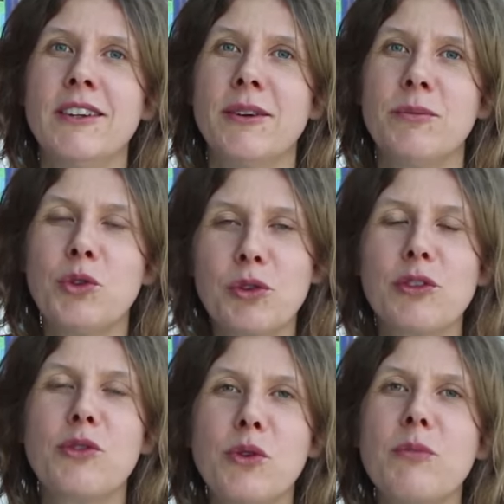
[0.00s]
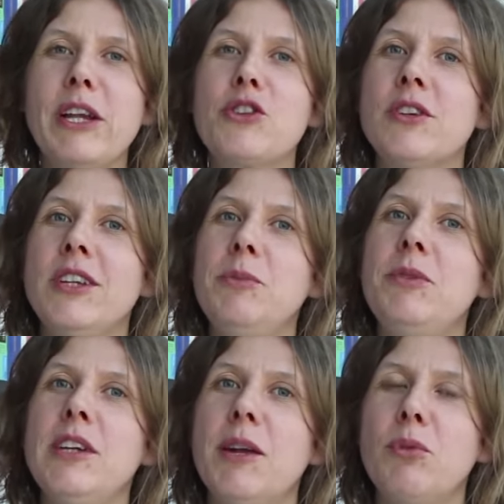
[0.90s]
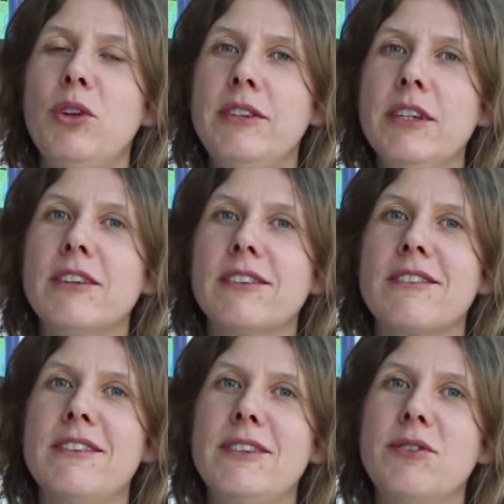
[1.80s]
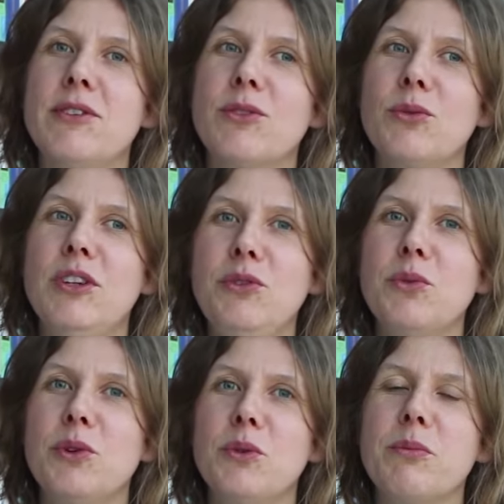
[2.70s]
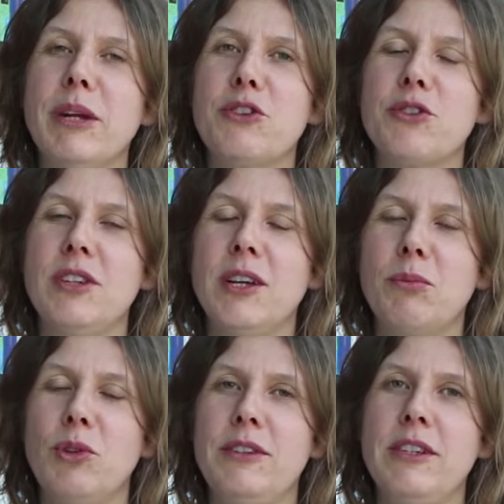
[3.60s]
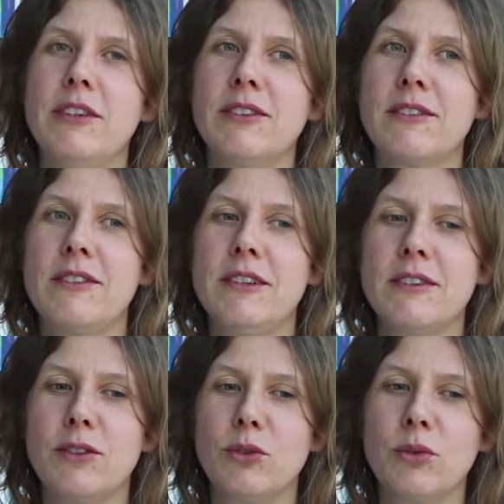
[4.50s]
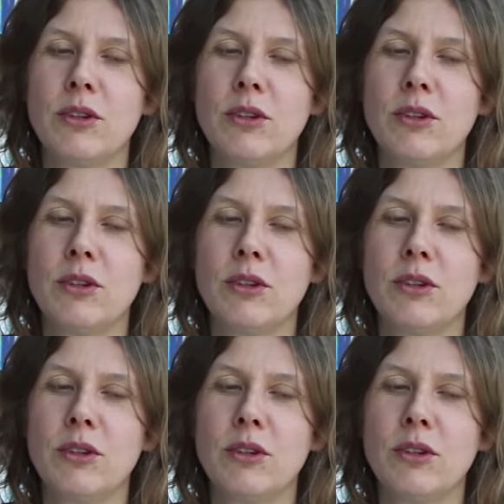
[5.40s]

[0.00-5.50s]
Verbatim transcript: ähm, durchaus junge Menschen gibt, die an Politik interessiert sind und nicht nur junge Menschen, die an Politik interessiert sind.